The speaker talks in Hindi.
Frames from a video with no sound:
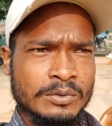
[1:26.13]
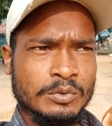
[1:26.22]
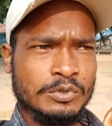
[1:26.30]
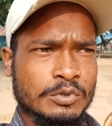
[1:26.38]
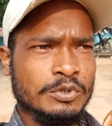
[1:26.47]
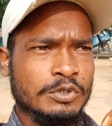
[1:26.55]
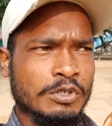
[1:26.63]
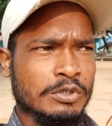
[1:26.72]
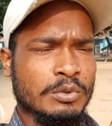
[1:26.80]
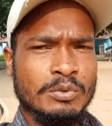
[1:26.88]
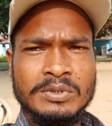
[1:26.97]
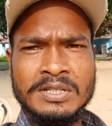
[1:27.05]
तो उसको जो है
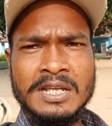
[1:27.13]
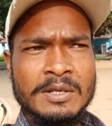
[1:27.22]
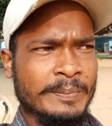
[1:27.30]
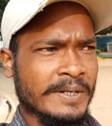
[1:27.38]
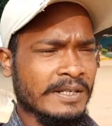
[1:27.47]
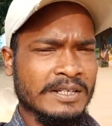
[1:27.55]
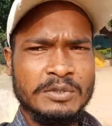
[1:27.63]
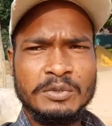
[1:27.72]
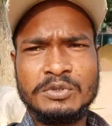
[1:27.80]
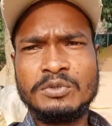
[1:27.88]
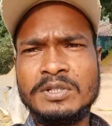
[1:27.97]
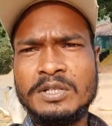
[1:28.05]
तो रोंधना ही पड़ेगा
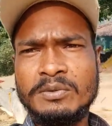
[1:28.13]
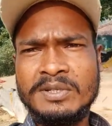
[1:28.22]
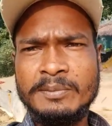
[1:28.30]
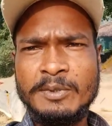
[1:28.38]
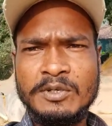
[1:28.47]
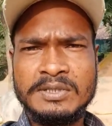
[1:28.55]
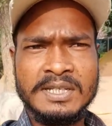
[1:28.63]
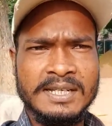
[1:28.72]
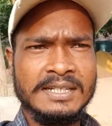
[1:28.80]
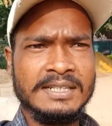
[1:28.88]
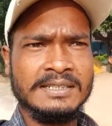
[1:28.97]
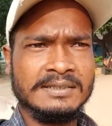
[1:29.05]
दोस्तों क्योंकि बहुत
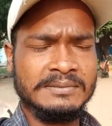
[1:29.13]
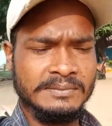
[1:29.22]
सारे